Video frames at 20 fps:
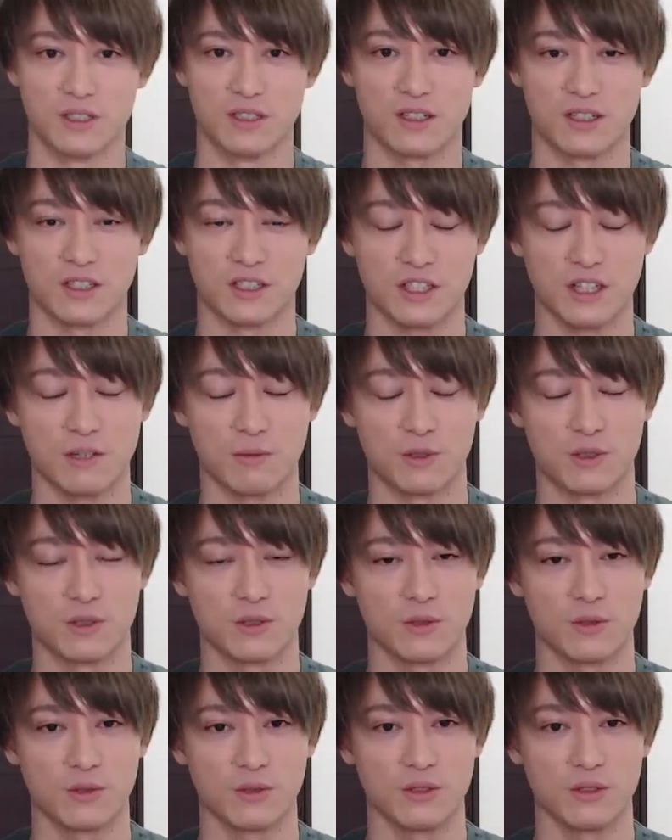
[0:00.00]
なんかしかも
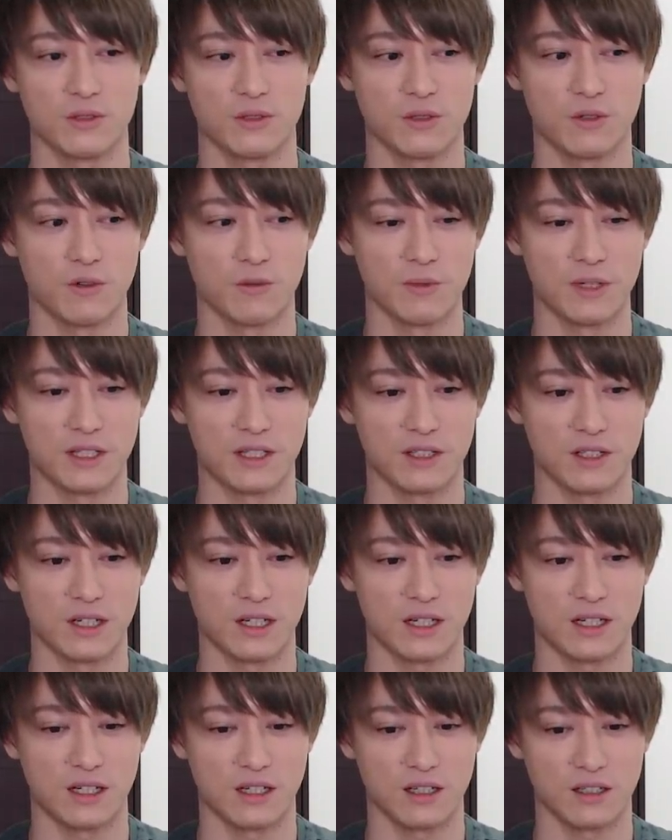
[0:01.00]
そういうコメント
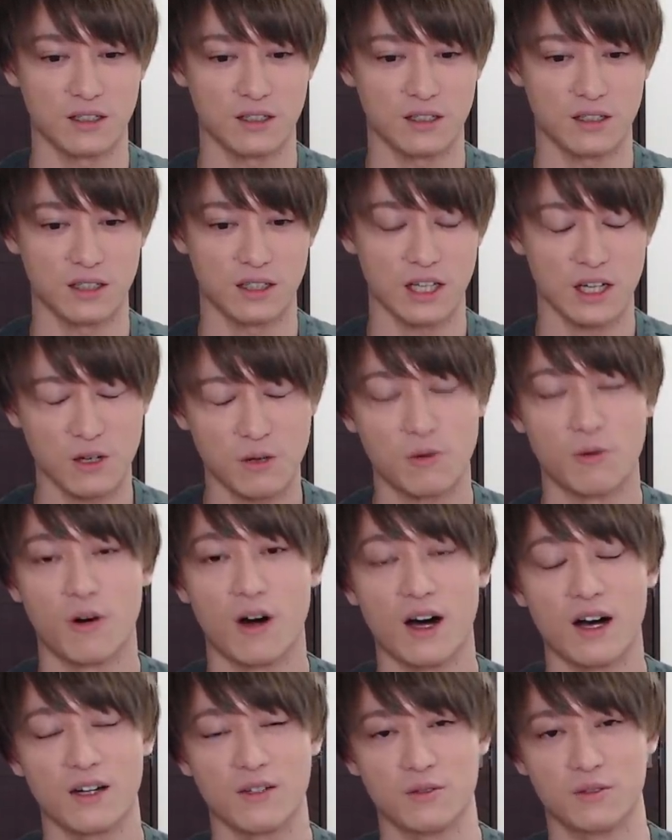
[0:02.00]
が結構
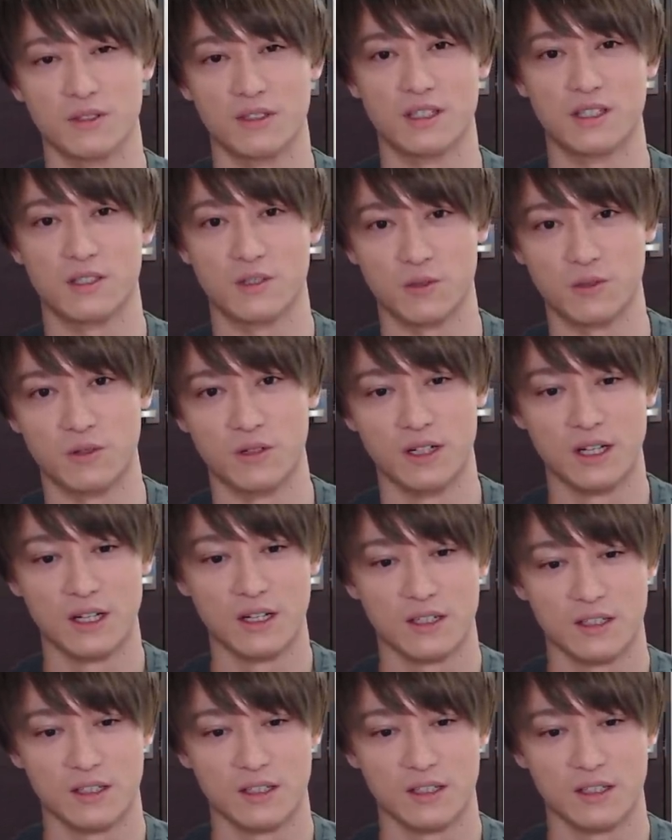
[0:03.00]
あるんですよ。